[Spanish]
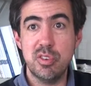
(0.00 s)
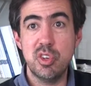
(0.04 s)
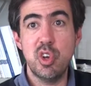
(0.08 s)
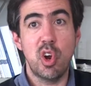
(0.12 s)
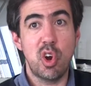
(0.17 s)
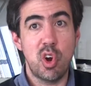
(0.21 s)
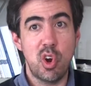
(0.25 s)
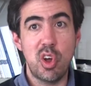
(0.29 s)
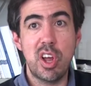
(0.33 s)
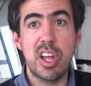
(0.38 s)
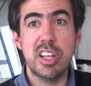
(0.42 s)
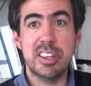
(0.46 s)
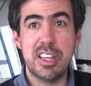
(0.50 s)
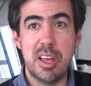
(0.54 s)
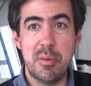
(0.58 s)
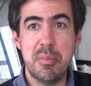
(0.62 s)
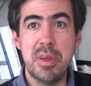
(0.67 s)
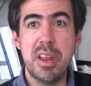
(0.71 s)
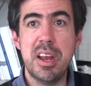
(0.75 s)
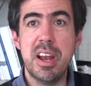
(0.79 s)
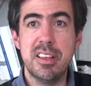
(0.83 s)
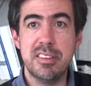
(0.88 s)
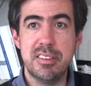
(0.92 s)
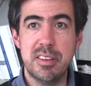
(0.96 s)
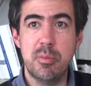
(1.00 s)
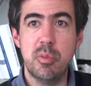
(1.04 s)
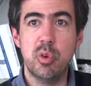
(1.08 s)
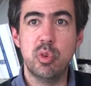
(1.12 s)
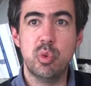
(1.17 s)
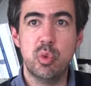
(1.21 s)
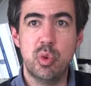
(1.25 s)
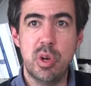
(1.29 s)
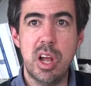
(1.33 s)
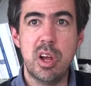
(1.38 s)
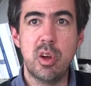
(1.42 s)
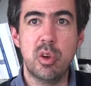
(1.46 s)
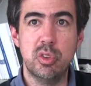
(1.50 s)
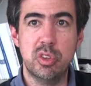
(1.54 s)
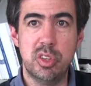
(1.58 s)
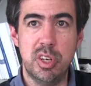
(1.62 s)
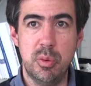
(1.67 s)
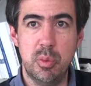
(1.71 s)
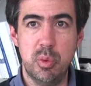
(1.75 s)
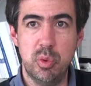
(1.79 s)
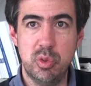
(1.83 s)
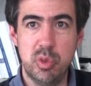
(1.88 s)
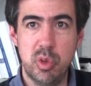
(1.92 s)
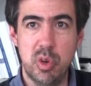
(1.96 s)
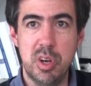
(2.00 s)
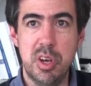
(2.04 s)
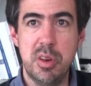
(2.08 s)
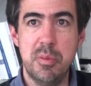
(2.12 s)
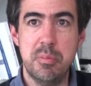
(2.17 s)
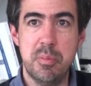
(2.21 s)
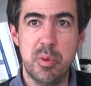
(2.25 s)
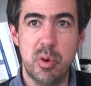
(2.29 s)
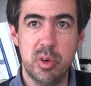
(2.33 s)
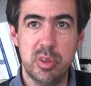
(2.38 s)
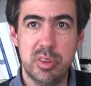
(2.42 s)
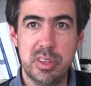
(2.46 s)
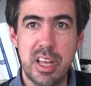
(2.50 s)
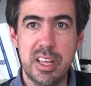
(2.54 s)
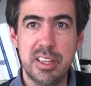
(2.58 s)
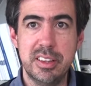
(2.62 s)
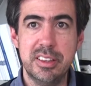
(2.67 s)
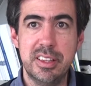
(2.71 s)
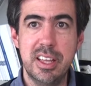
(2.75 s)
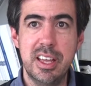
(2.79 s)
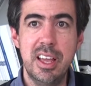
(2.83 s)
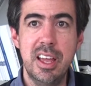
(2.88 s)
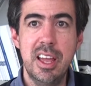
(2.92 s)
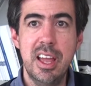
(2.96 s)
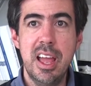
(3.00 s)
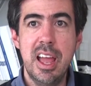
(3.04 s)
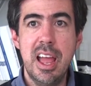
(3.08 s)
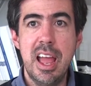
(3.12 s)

yo creo que también hacemos una contribución importante